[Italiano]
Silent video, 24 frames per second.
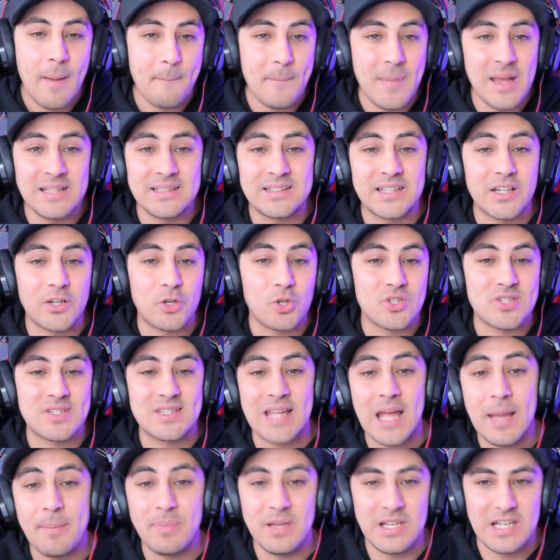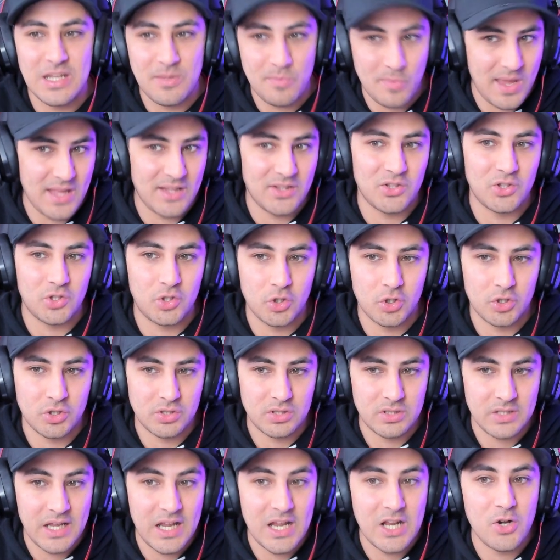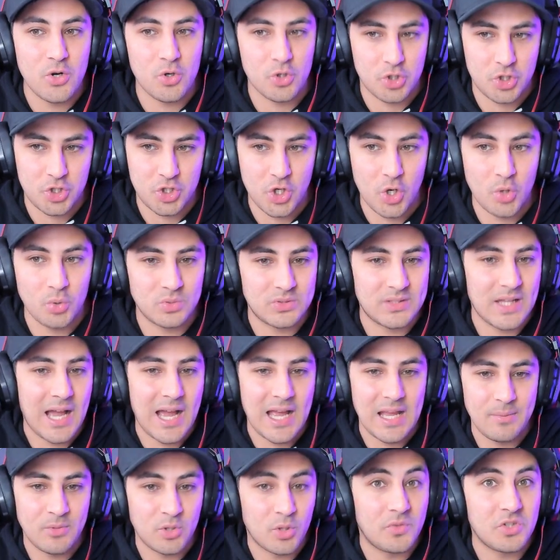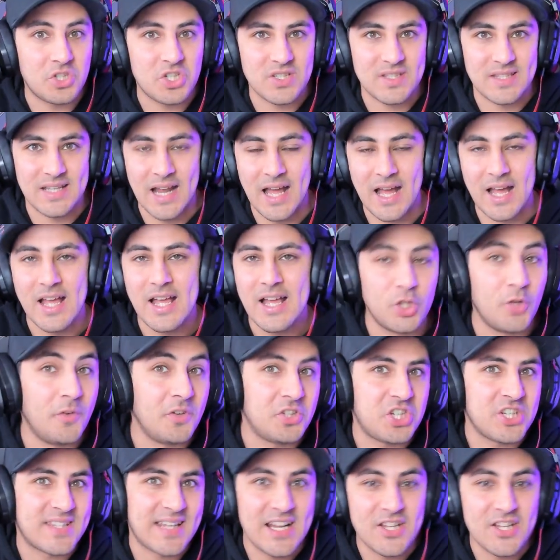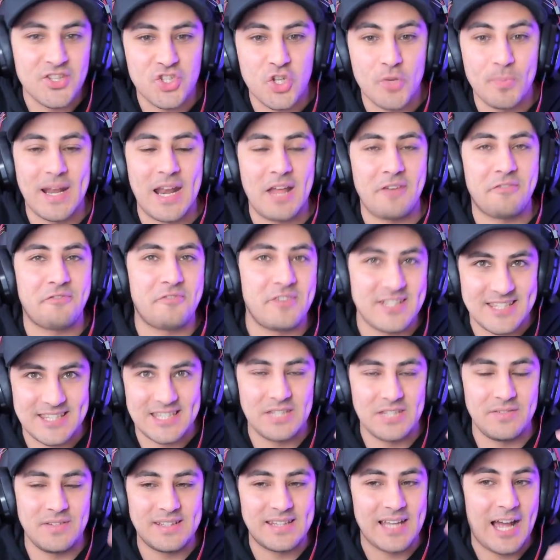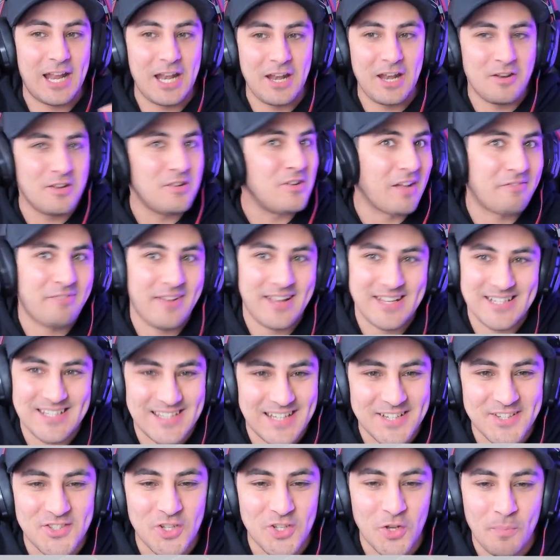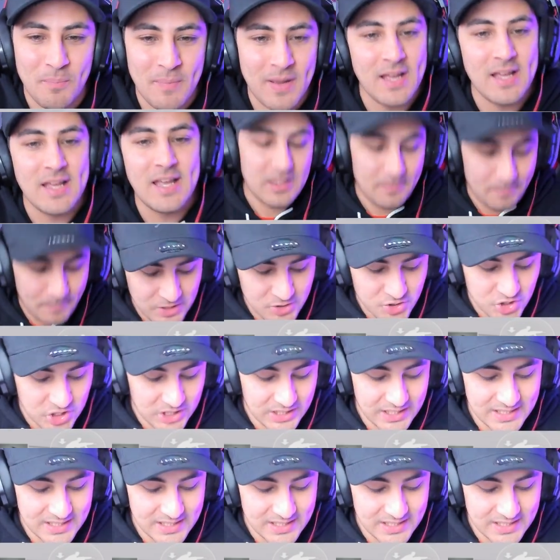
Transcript: Mentre lo stabilimento dello Showtime, dove ci sarà, dove ci sarà insomma la festività, la festa insomma, penso